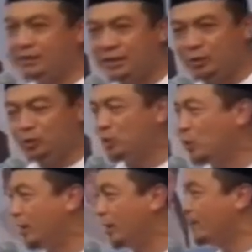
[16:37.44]
akses untuk
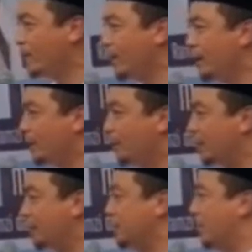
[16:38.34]
kuliah.
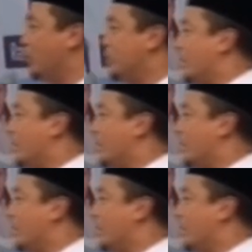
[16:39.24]
Mereka tidak punya